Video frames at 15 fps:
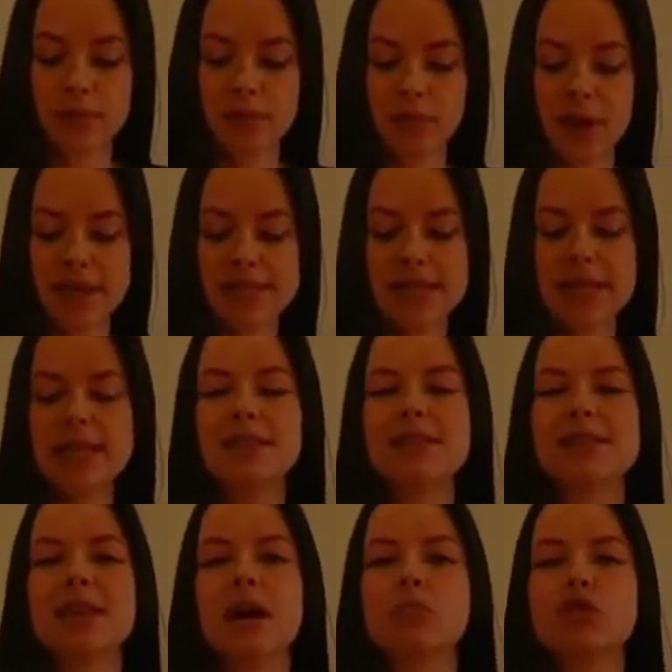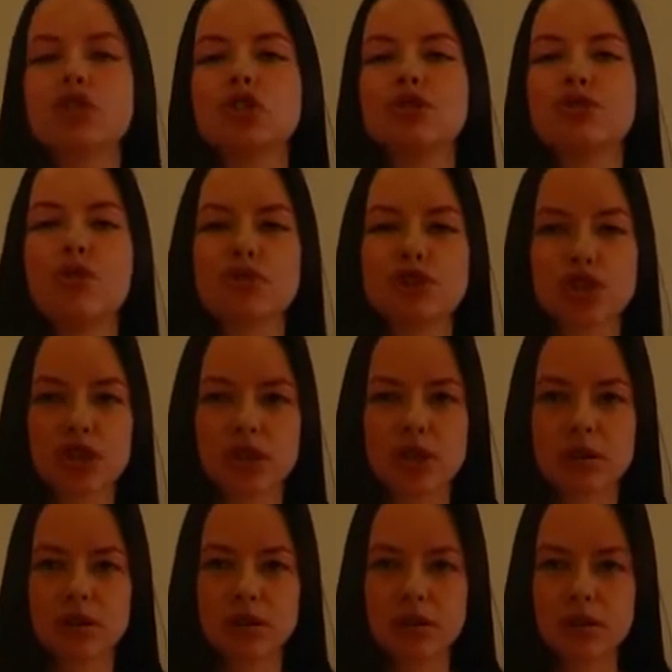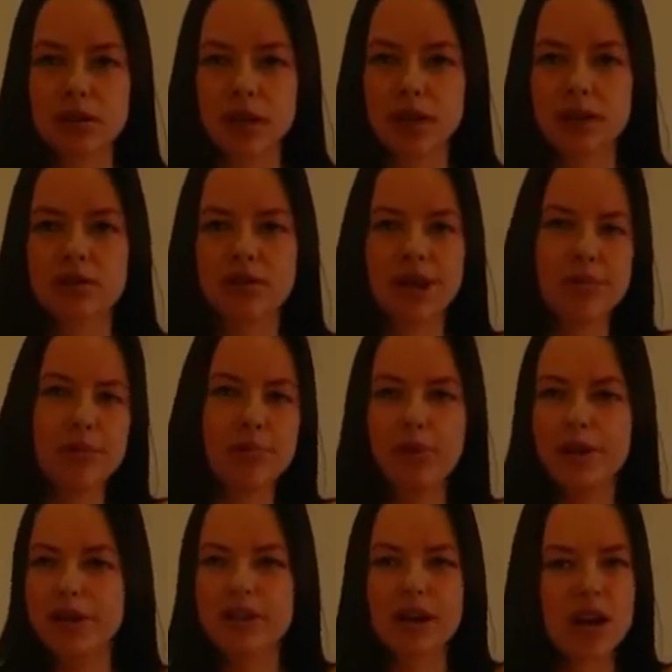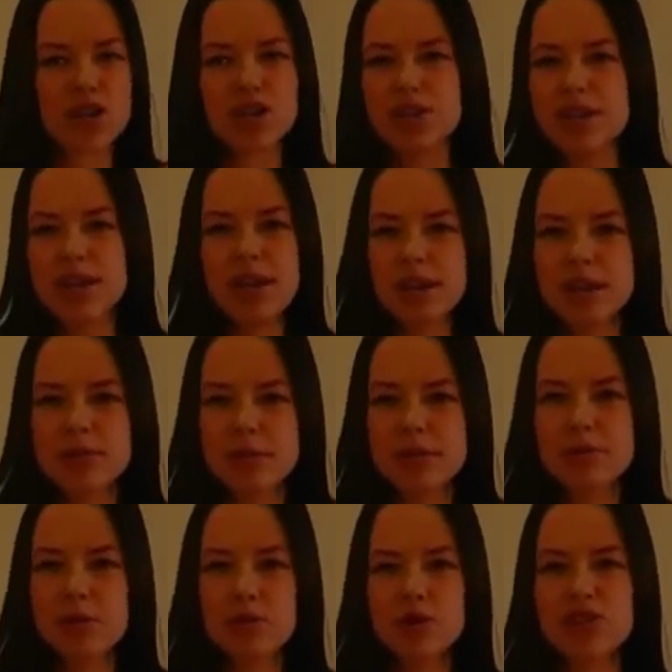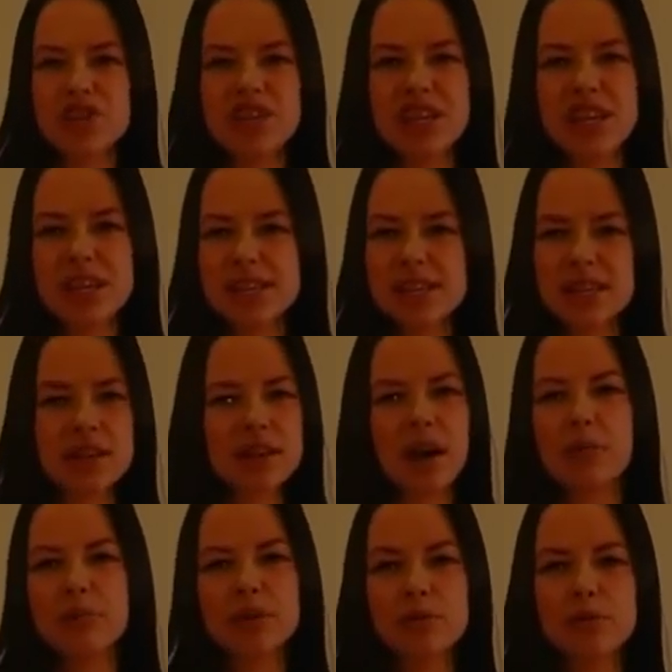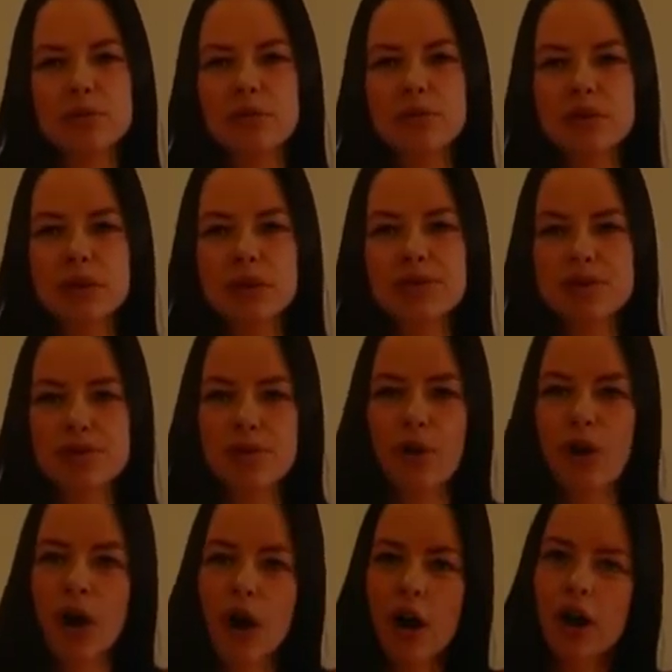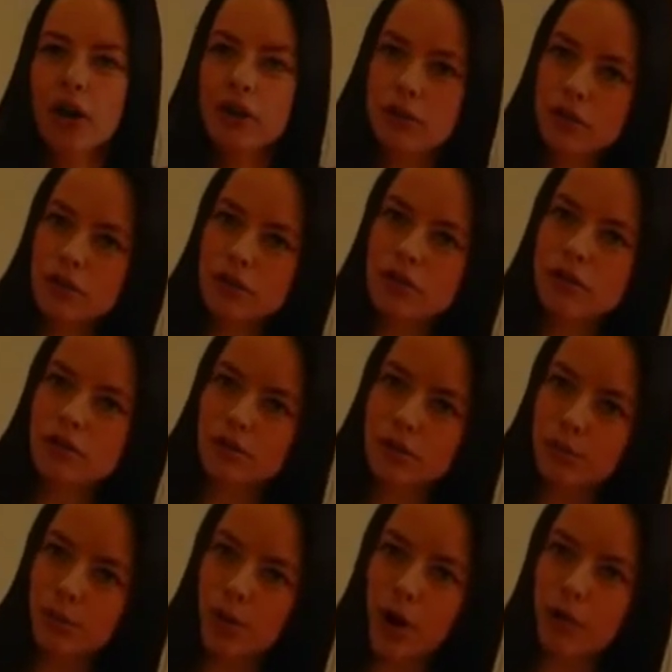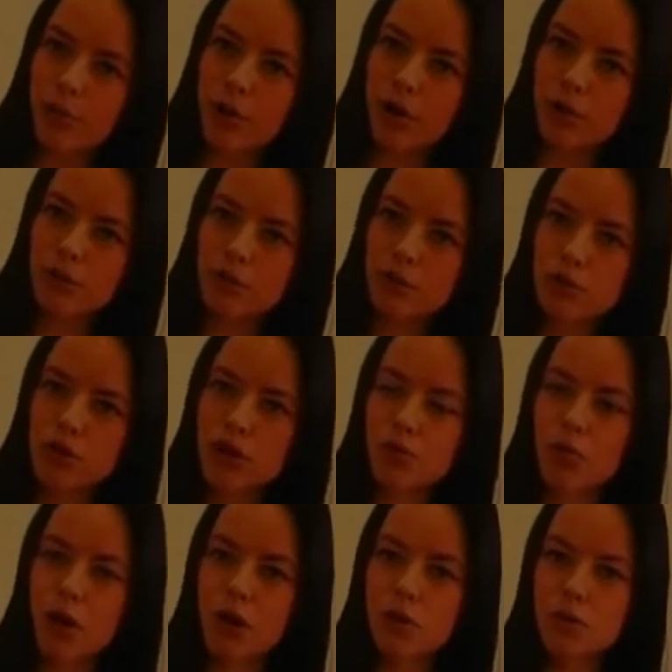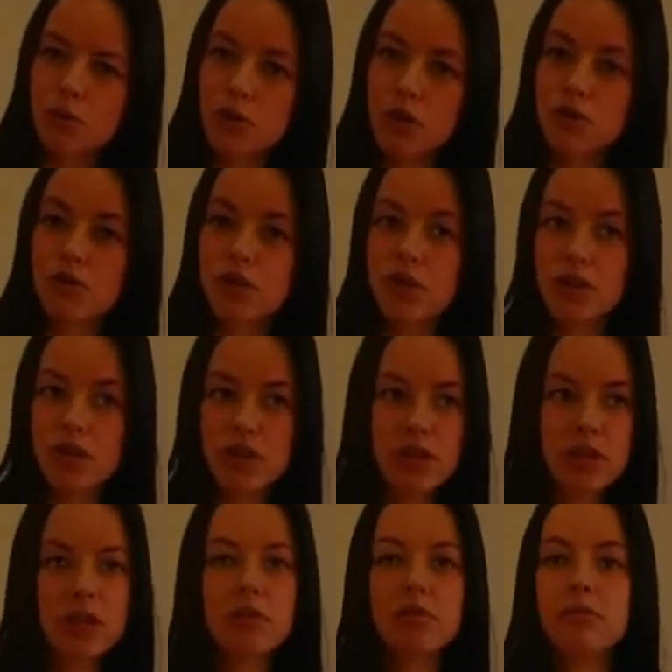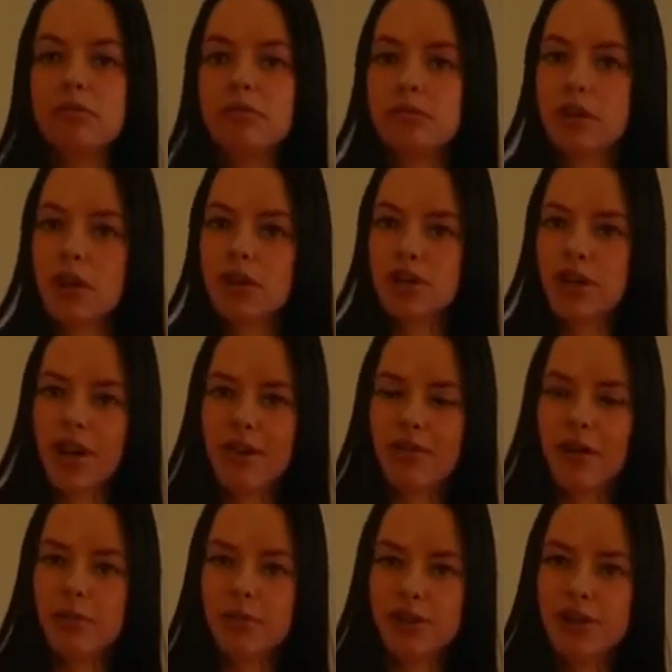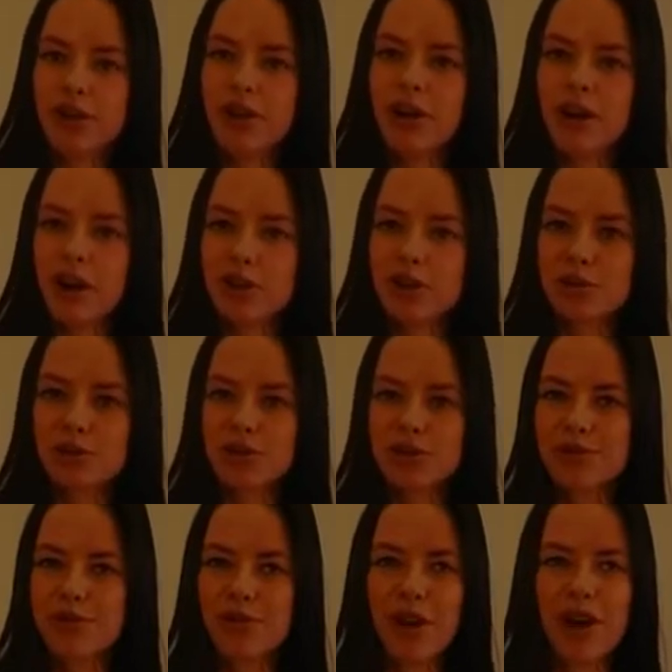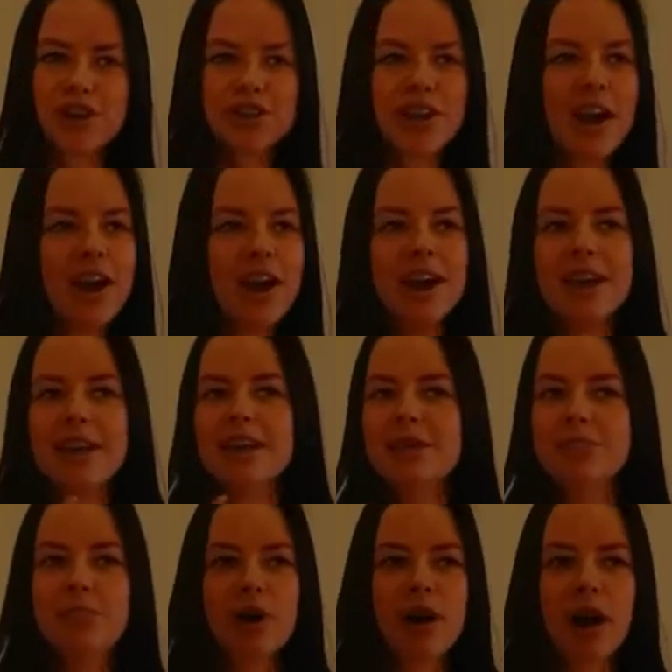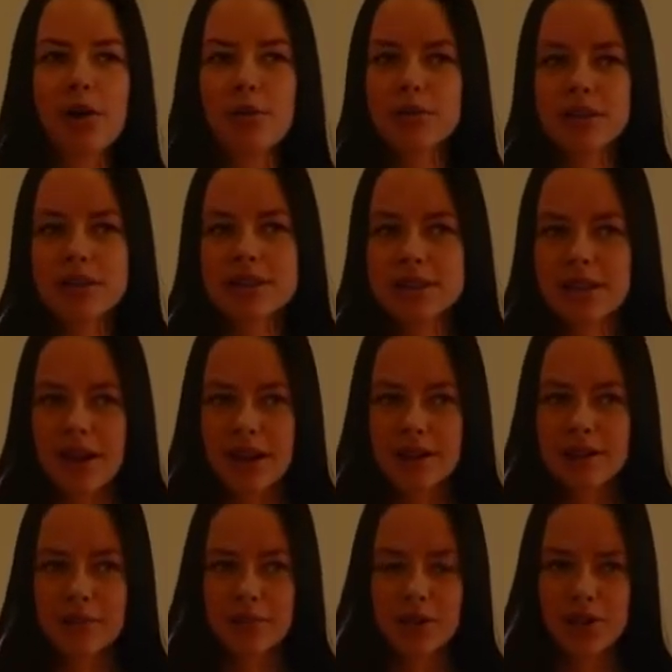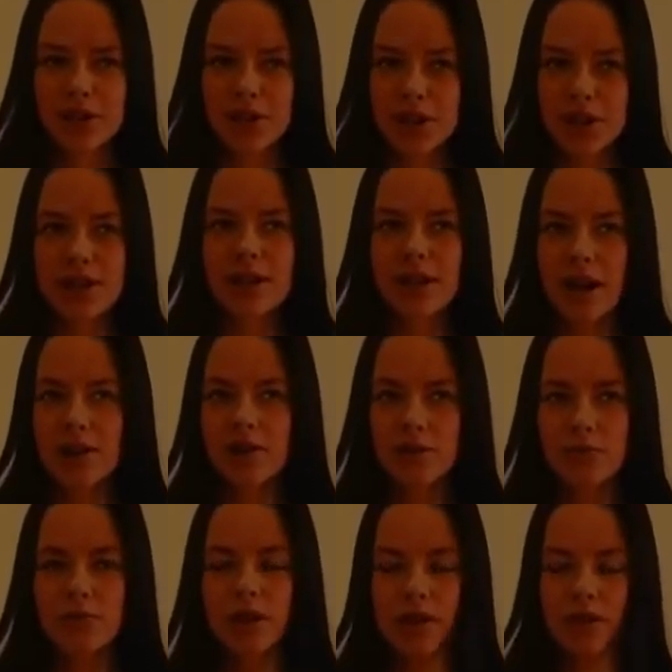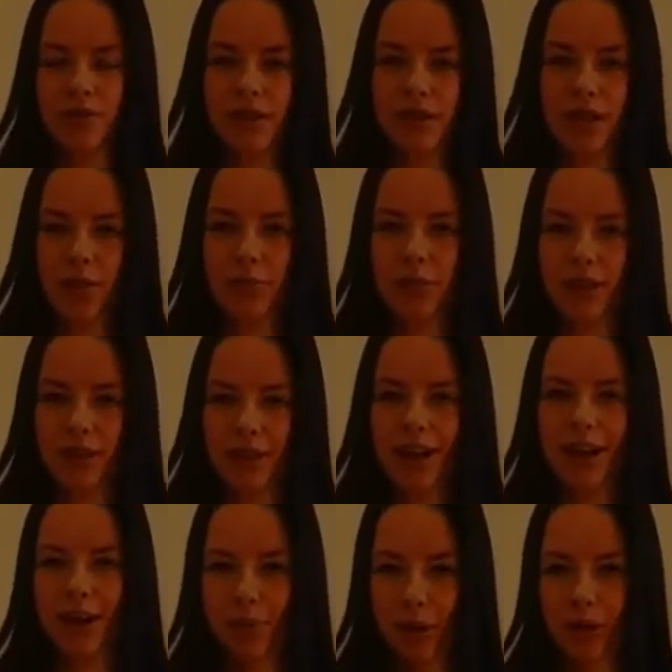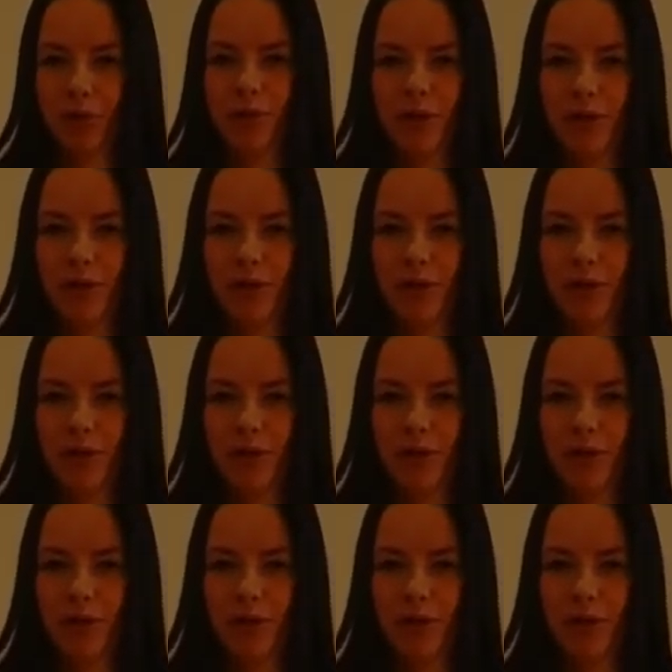последние самые сложные. Это время перед рождением, тебе уже тесно, там неуютно и все. До этого вот по получше, получше, в середине, в начале вообще хорошо ты развиваешься. И по какой-то странной причине, раньше у меня это всегда было так, а потом я